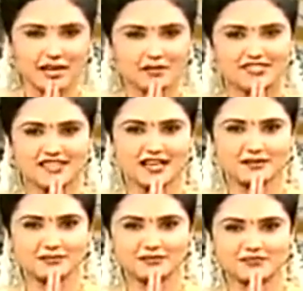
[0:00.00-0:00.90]

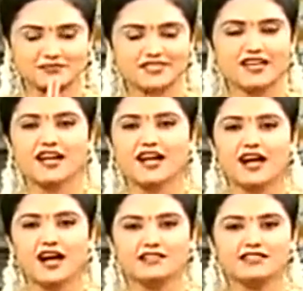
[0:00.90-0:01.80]
నమస్కారం
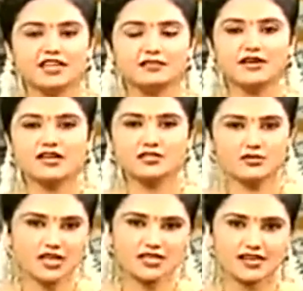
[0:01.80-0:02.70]
ఆధ్యాత్మిక
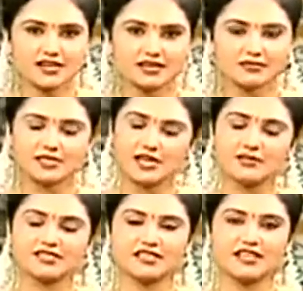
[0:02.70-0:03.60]
సుధాసాగరం
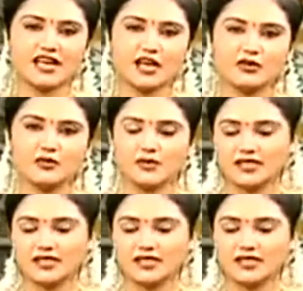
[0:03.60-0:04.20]
ధర్మ సందేహాలు